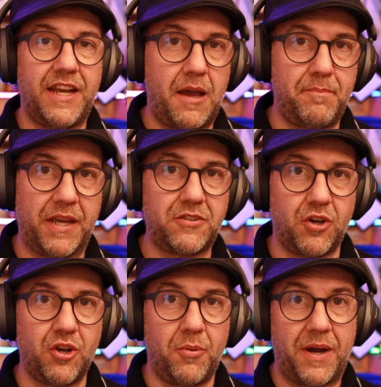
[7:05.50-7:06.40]
el
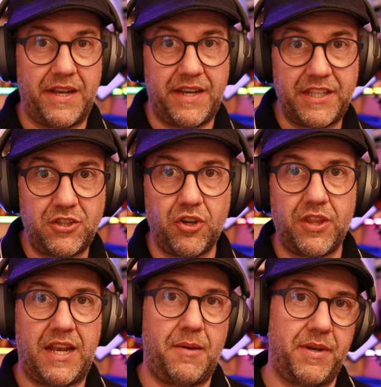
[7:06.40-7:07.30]
aspecto global y
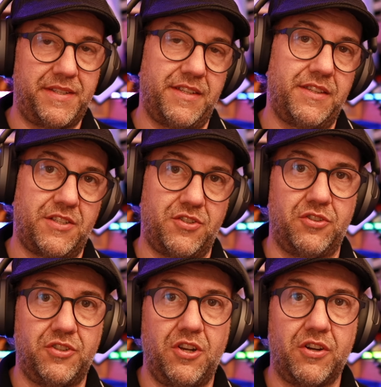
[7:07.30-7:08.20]
toda la
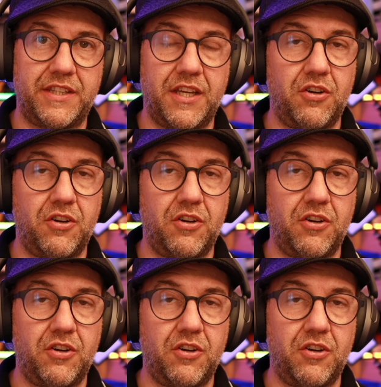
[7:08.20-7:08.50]
presentación de lo que te